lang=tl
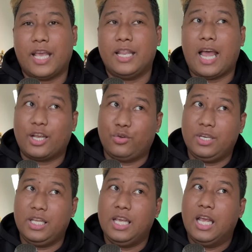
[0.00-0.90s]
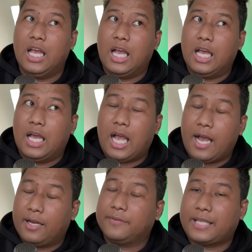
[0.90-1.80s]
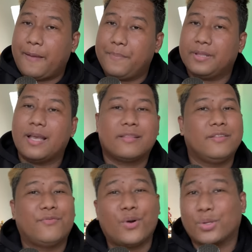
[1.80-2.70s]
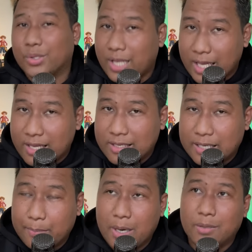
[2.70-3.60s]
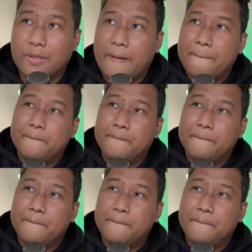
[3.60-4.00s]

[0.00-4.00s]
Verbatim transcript: And actually, ang topic natin for today is about